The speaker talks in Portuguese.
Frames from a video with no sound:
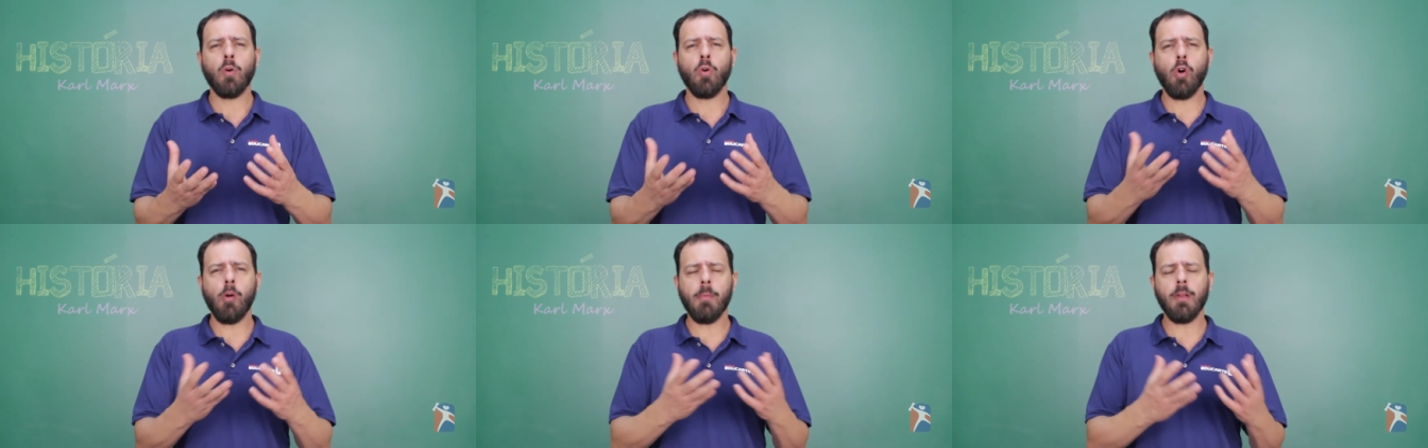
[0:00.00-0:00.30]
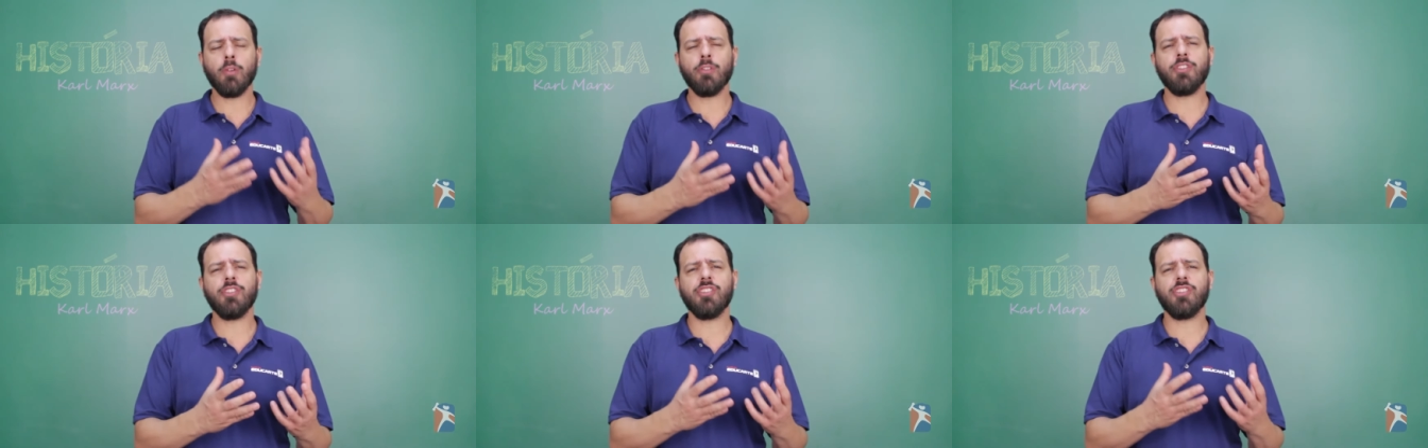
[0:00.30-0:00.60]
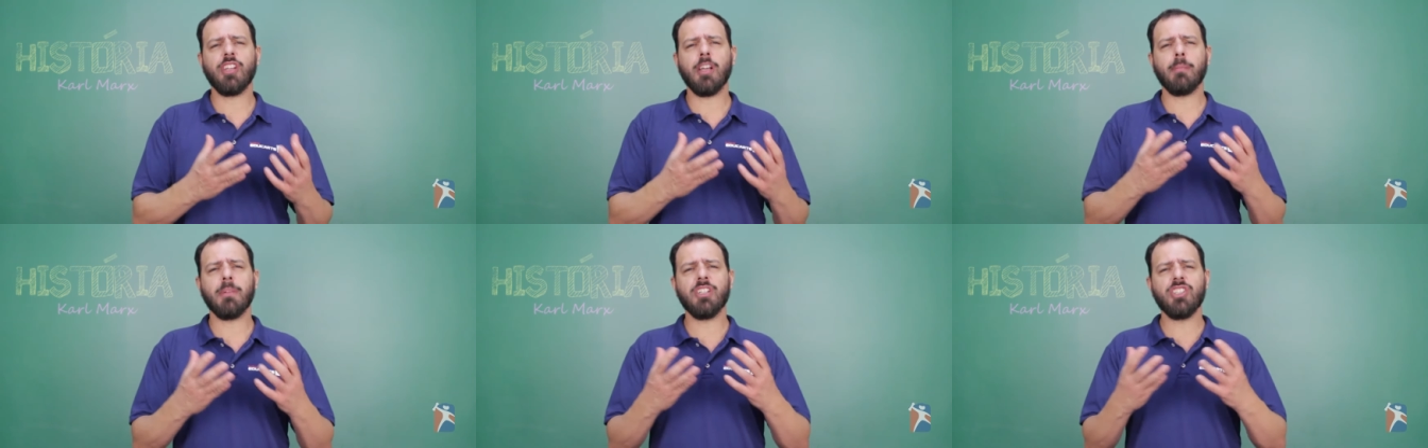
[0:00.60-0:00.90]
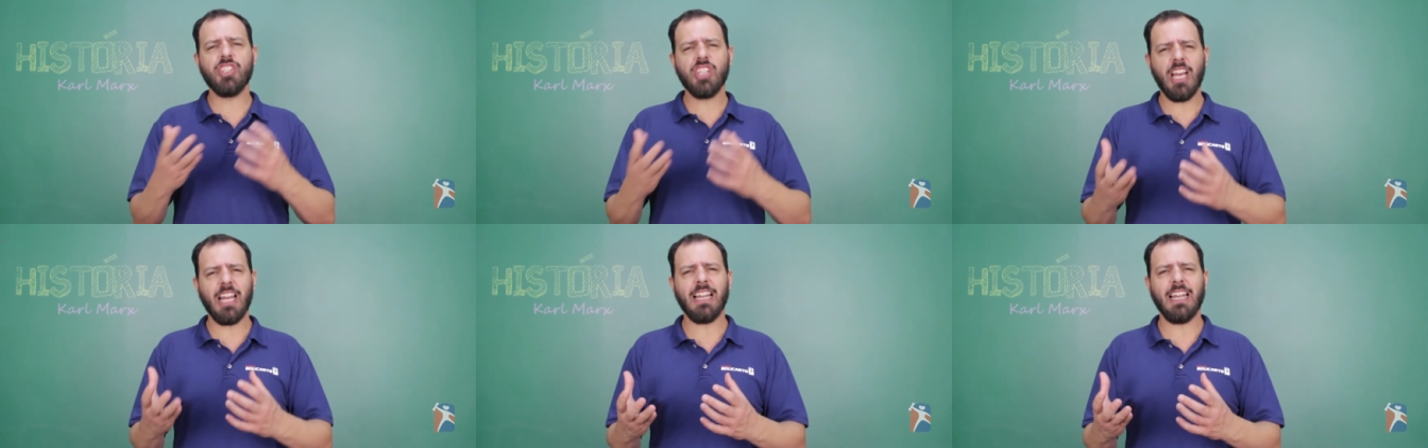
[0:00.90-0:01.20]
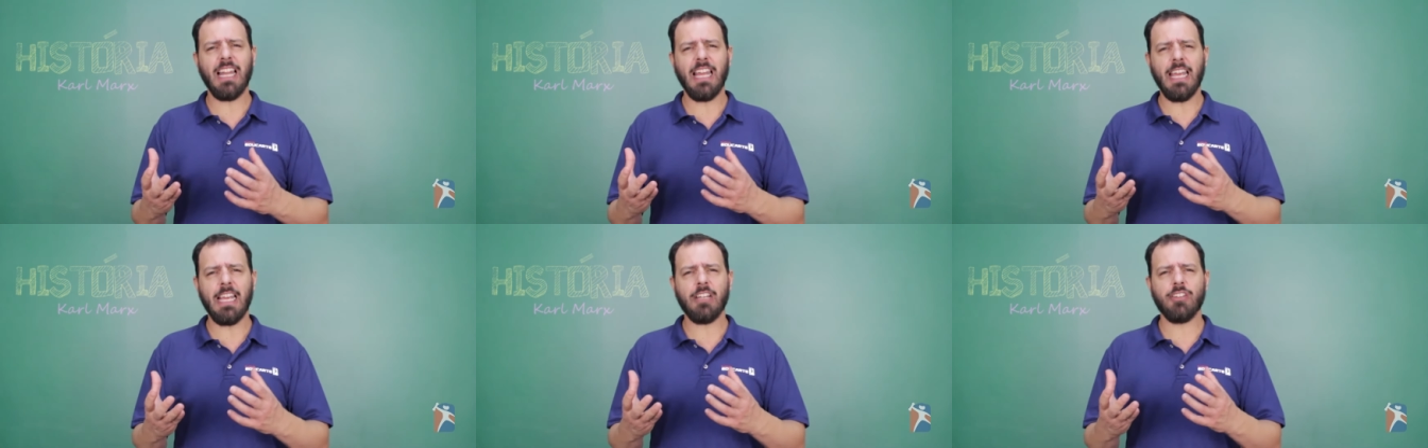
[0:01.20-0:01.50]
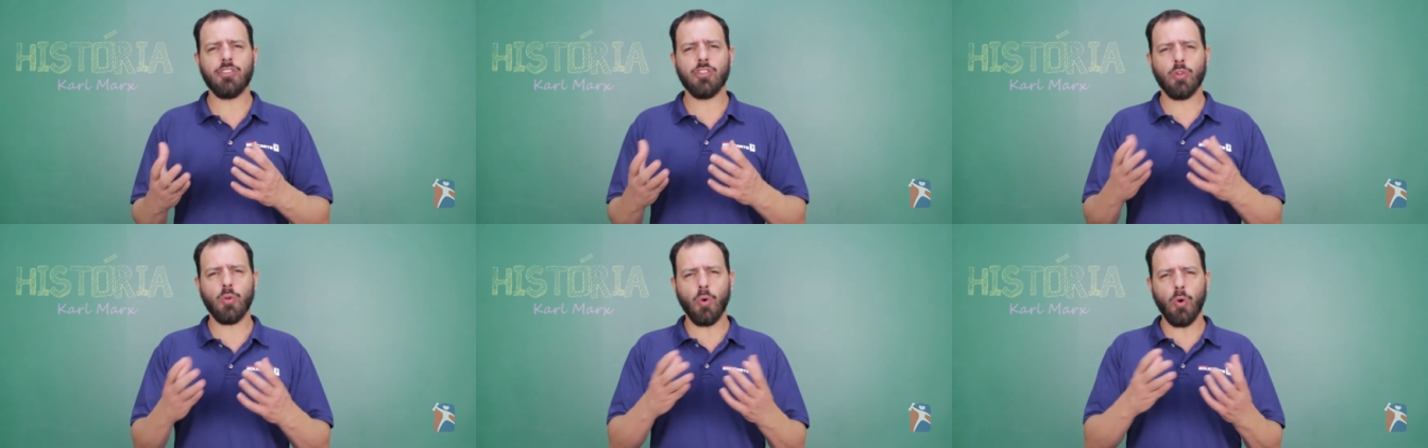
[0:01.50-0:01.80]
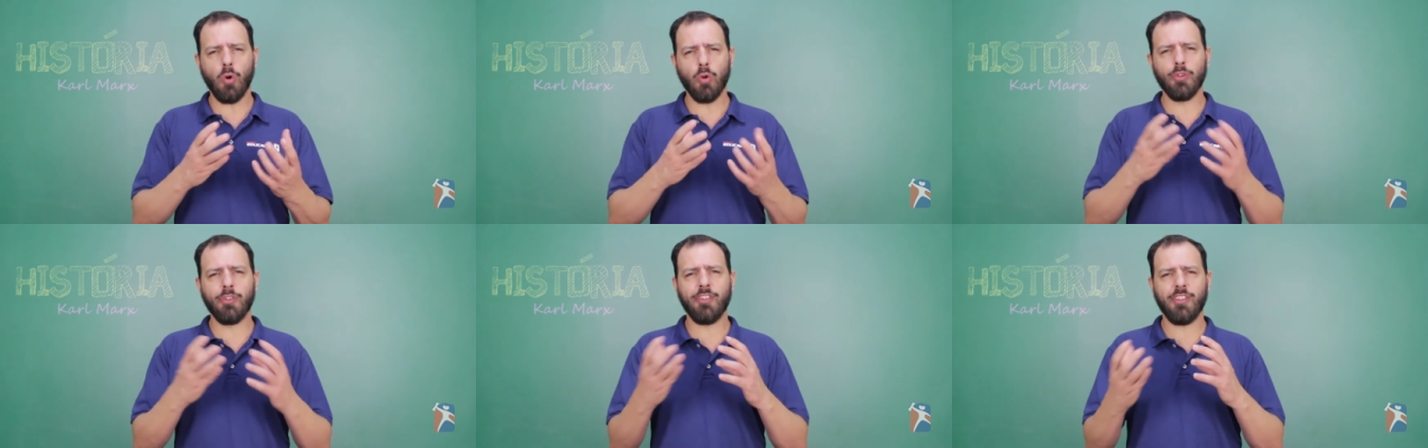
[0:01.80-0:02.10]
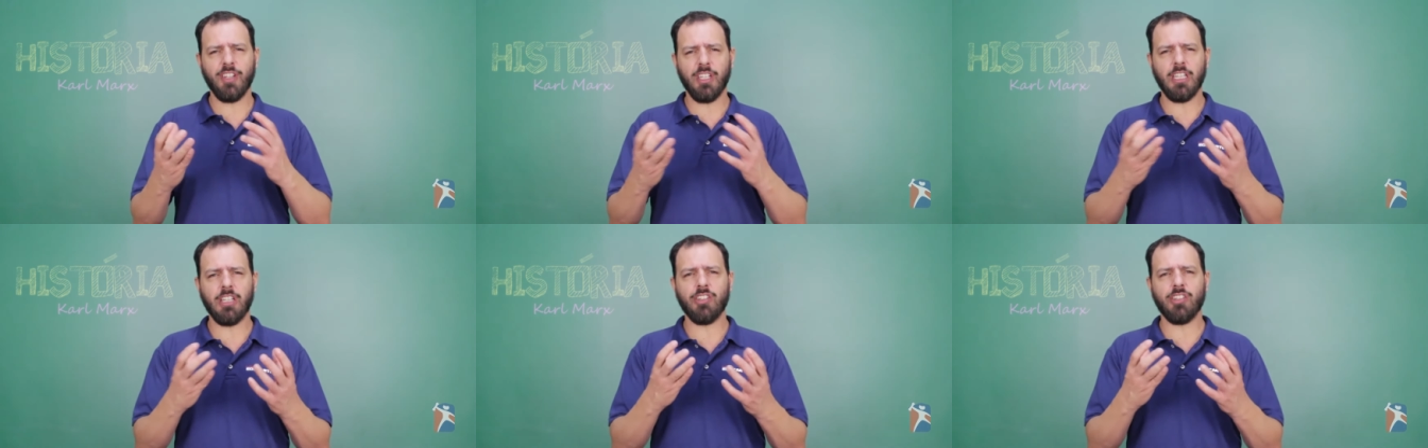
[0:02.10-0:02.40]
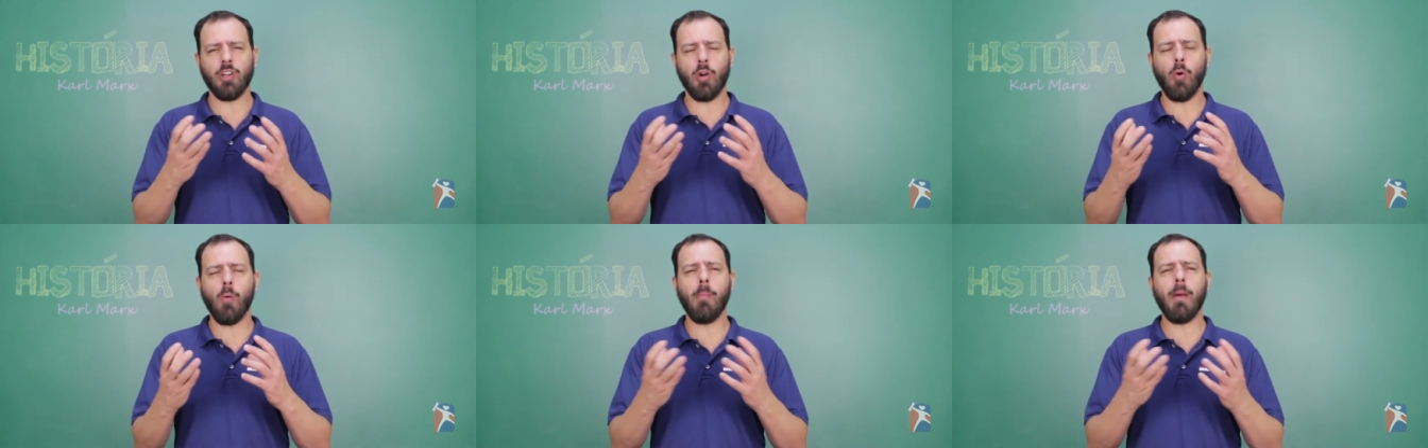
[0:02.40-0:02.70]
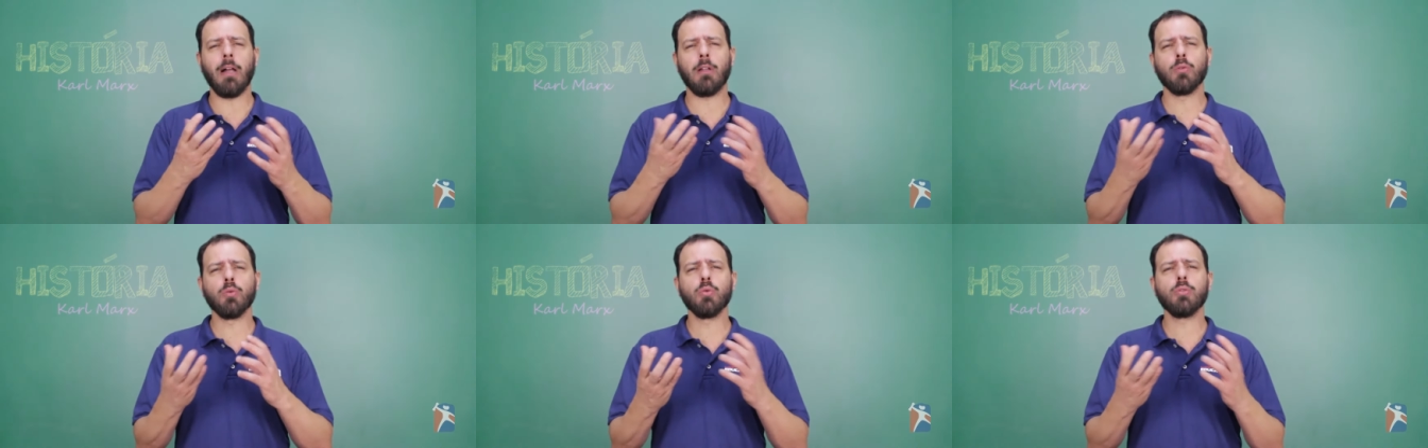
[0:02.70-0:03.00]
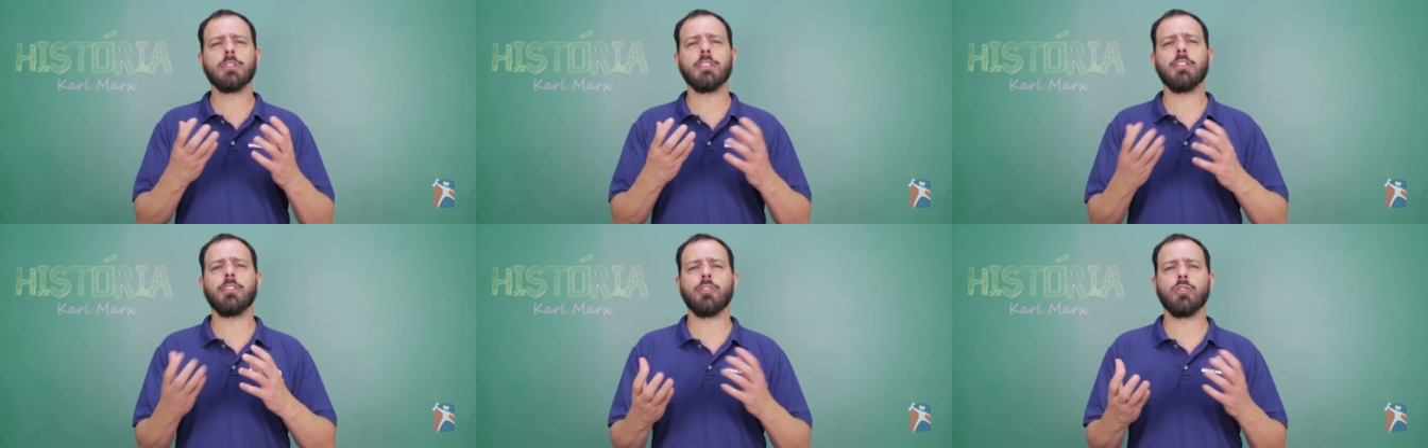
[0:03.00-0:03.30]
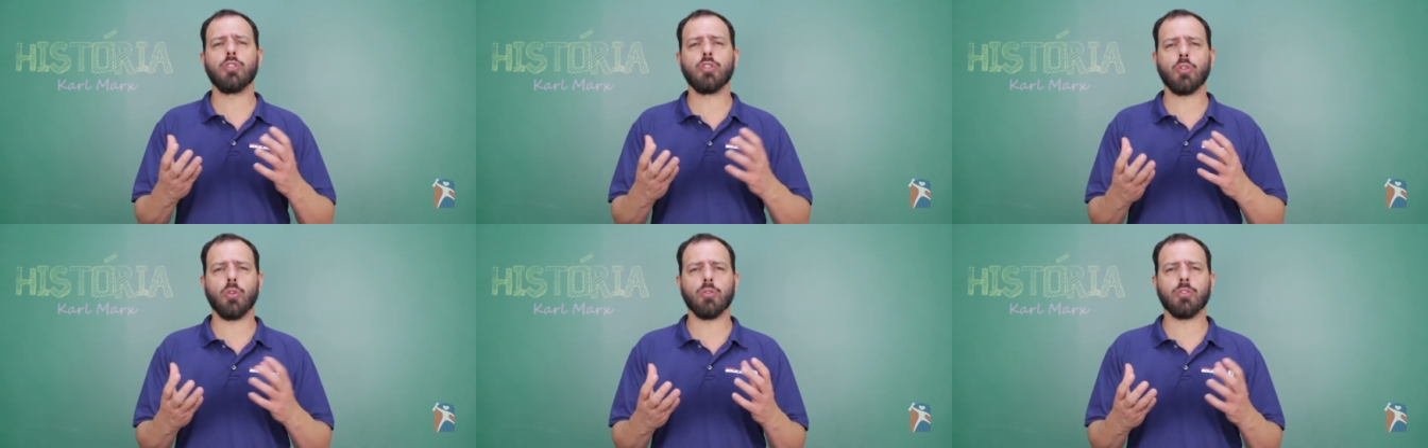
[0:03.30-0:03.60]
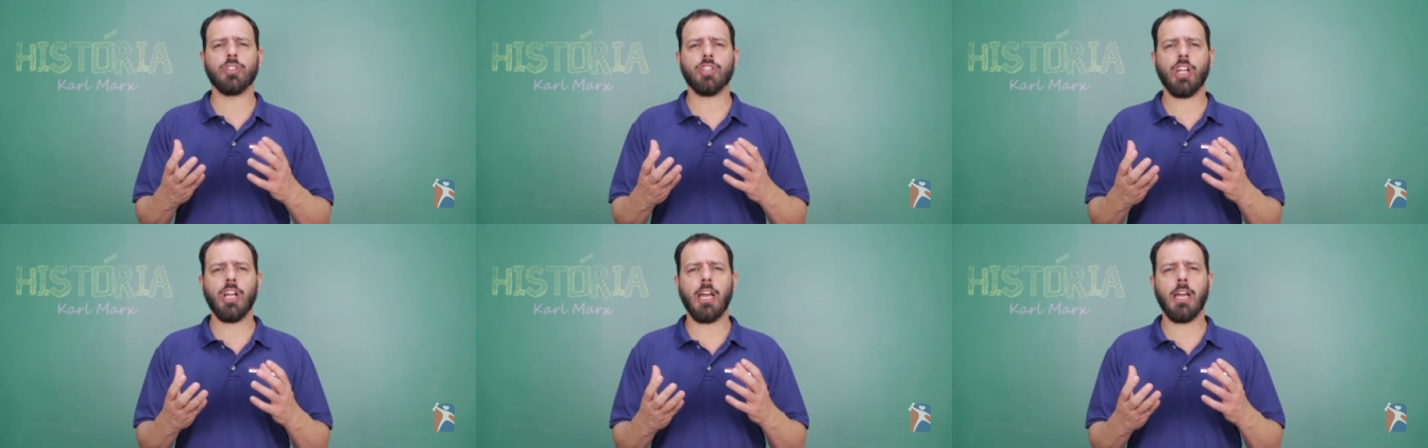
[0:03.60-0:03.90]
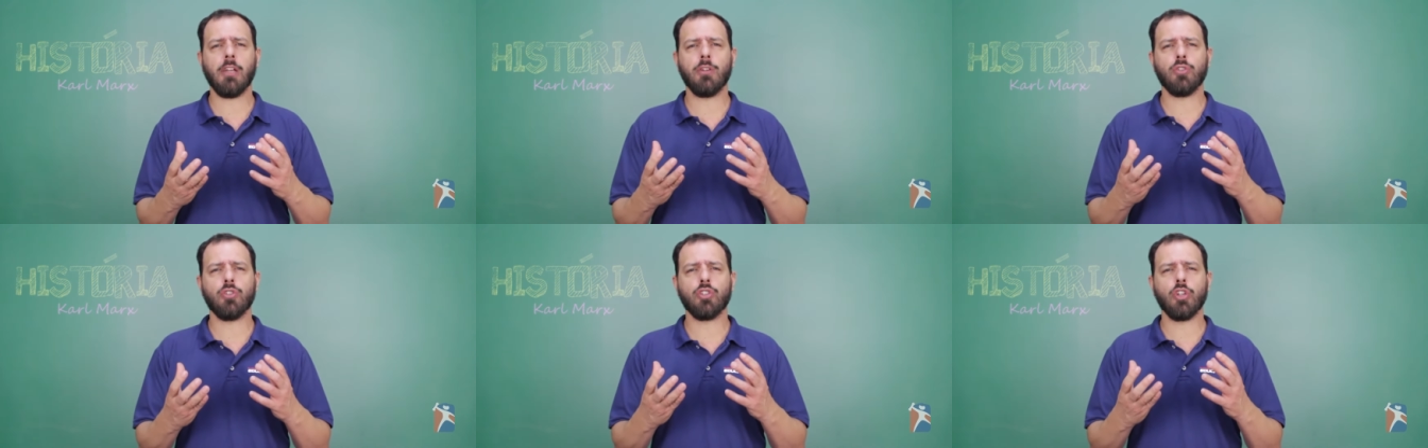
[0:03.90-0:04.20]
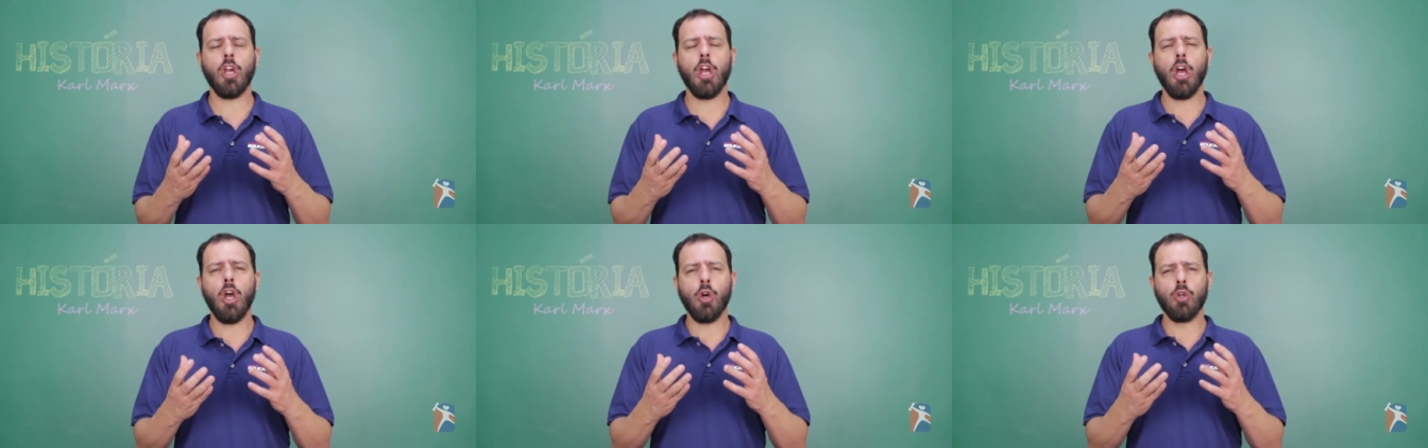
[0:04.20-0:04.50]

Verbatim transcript: Como é um sistema dialético, ou seja, uma luta entre os contrários,